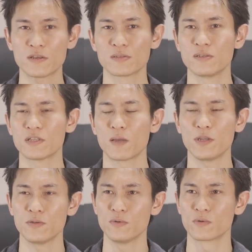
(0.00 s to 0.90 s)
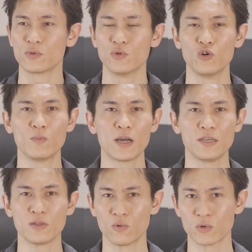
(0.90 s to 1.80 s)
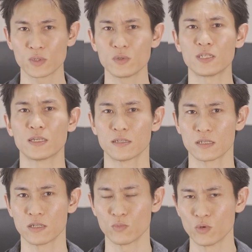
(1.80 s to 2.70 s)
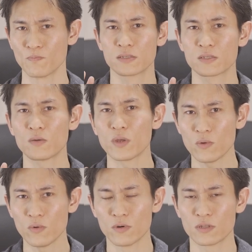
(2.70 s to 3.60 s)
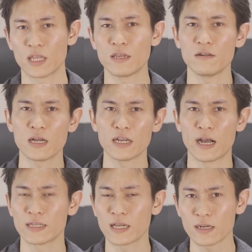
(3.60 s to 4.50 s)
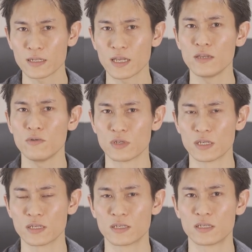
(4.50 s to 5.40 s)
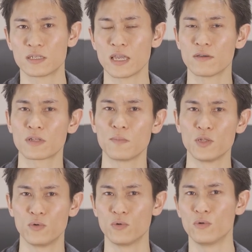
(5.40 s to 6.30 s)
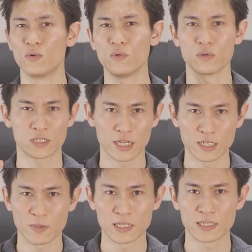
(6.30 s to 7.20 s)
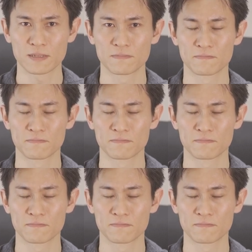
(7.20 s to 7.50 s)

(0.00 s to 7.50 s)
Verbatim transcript: くくするためのこのオーバーヒート保護装置なんですけども、それをできる限り働かないようにしていくための方法をお伝えします。